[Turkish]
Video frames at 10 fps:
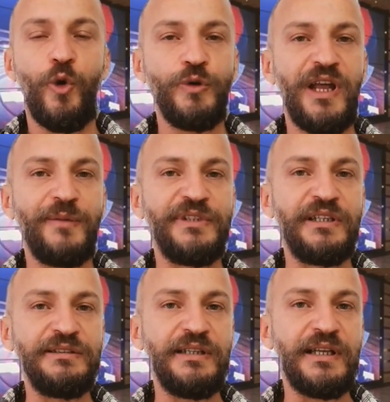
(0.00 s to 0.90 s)

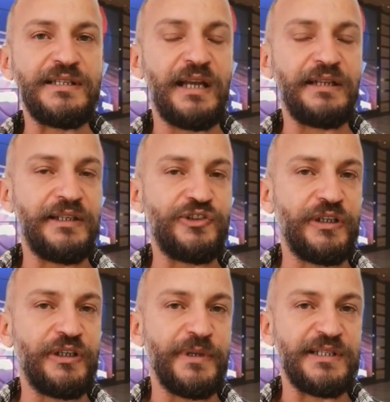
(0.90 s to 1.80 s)
Önlemlerin
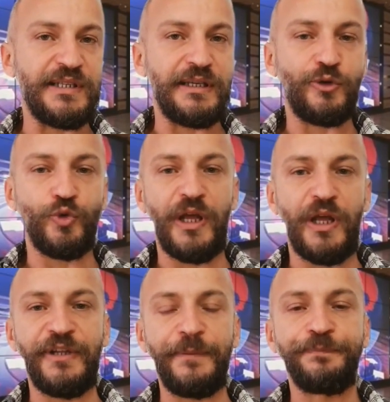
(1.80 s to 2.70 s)
sertleştirilmesi
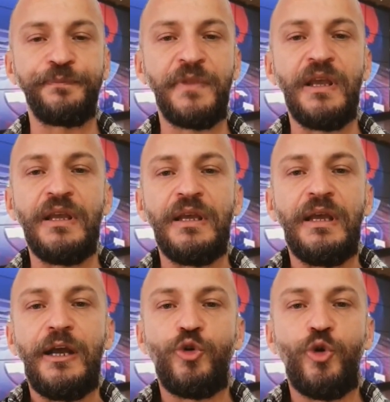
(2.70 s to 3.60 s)
gündemde.
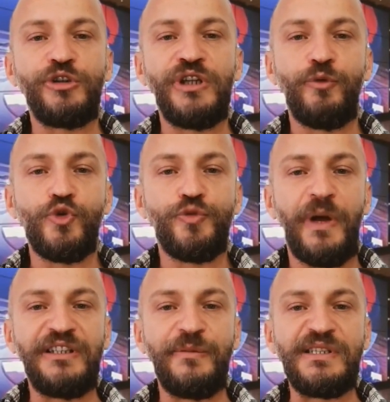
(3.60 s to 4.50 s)
Koronavirüs
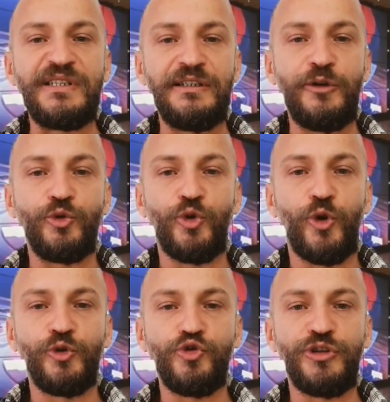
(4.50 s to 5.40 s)
pandemisinin
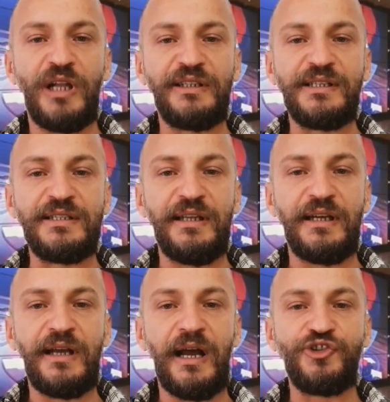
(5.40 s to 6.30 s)
dördüncü
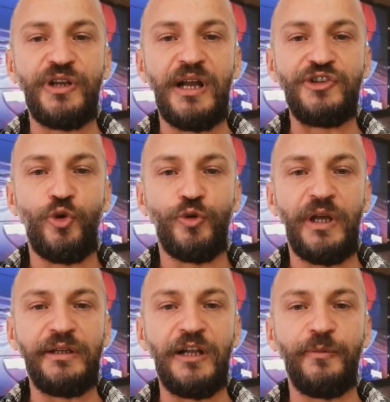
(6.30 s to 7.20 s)
dalgasıyla karşı karşıya
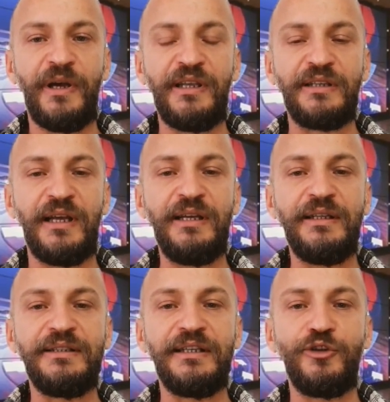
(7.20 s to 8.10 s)
olan Almanya'da
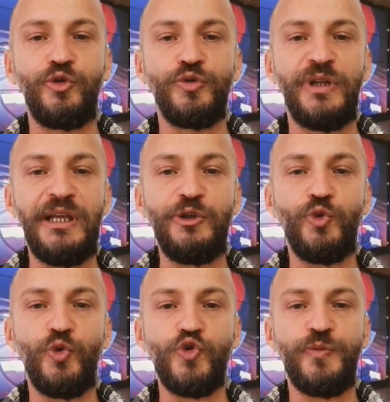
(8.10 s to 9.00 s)
7 günde
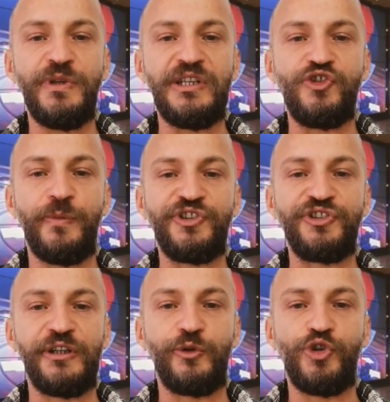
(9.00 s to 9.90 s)
100 bin kişi
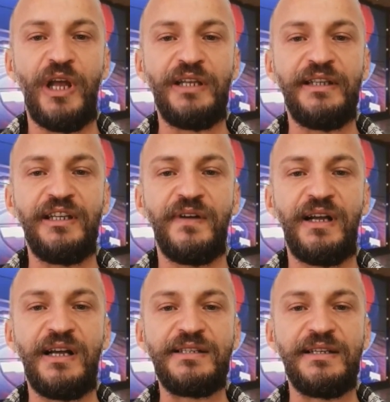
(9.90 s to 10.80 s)
başına düşen yeni
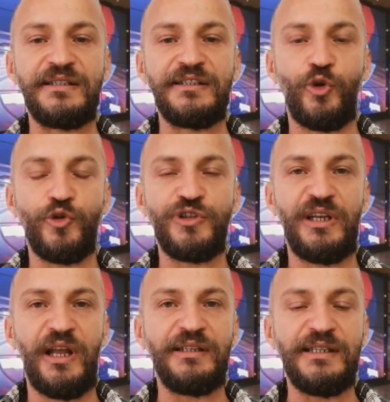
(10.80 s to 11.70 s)
vaka sayısını
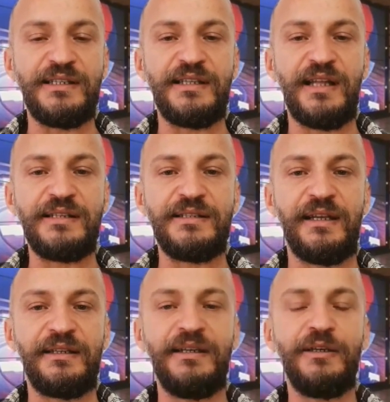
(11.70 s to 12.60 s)
gösteren insidans
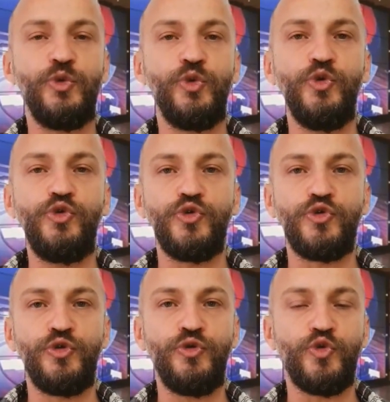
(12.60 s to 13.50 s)
değeri
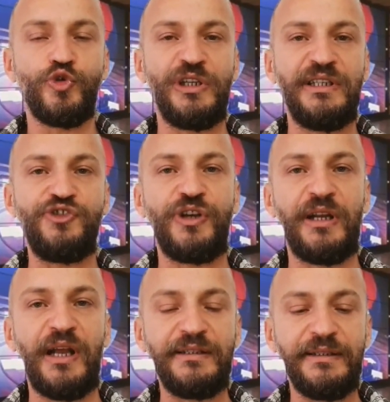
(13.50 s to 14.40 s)
300'ün üzerine
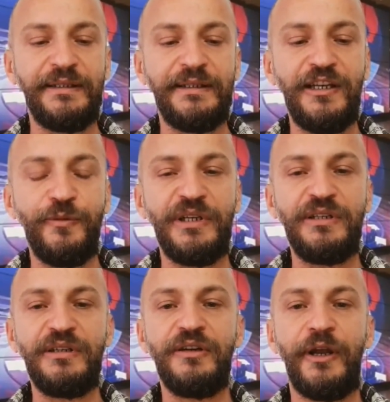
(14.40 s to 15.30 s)
çıkarak yeni
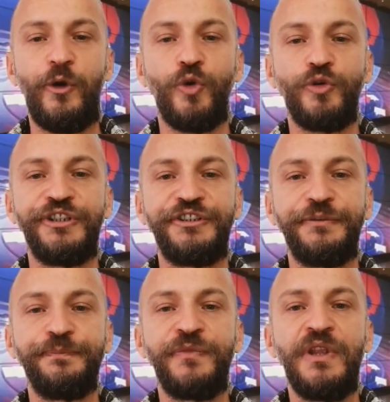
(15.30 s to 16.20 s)
bir rekor
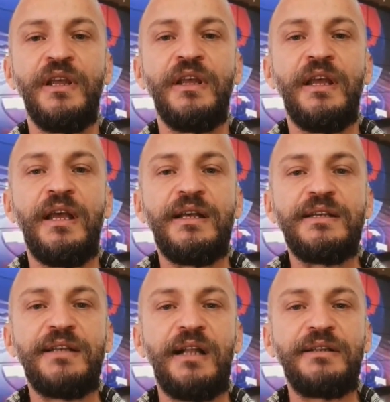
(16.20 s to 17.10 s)
kırdı.
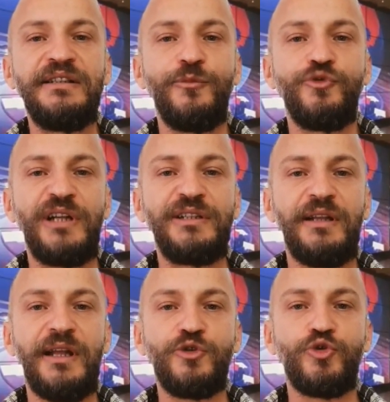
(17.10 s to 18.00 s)
Salgınla
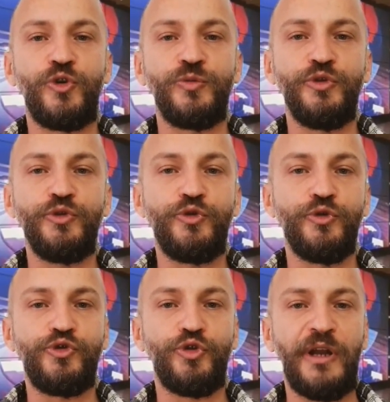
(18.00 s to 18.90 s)
mücadeleden sorumlu
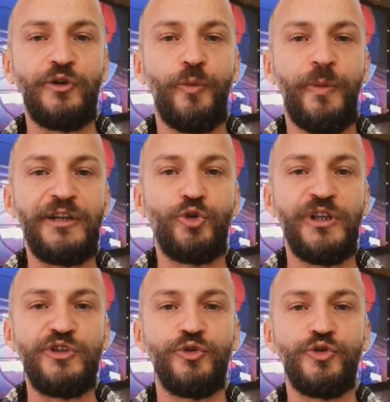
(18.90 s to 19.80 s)
kuruluş olan Robert
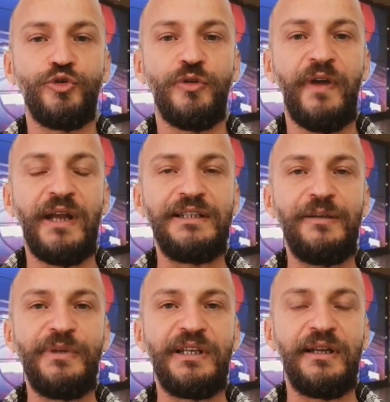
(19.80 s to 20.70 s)
Koch Enstitüsü'nün
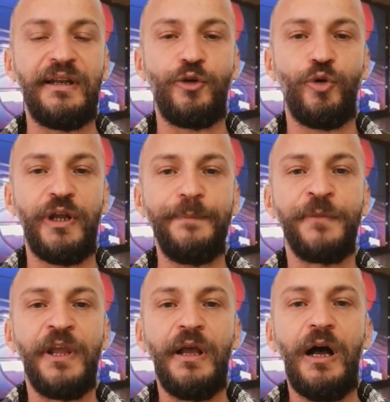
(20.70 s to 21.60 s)
verdiği bilgilere göre
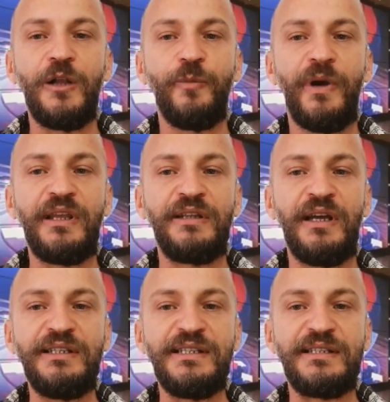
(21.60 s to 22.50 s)

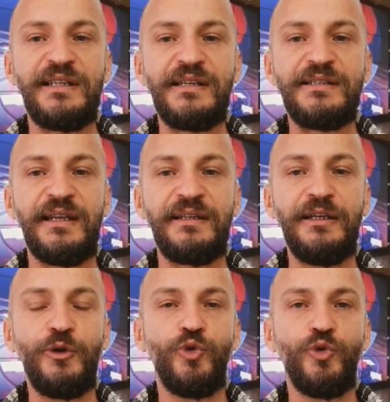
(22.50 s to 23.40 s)
Almanya'da instans
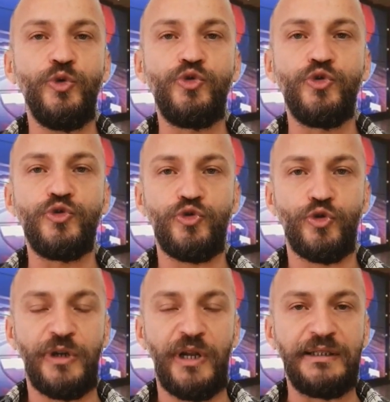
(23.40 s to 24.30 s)
değeri 303
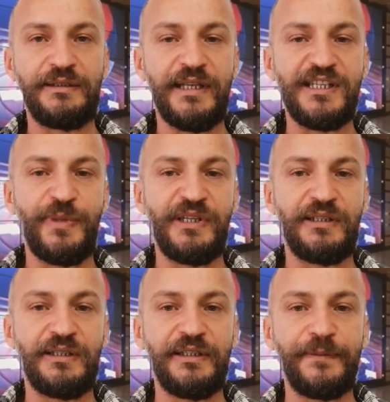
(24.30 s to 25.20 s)
olarak tespit
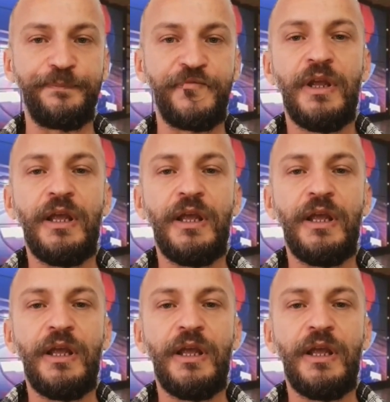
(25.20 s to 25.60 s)
edildi.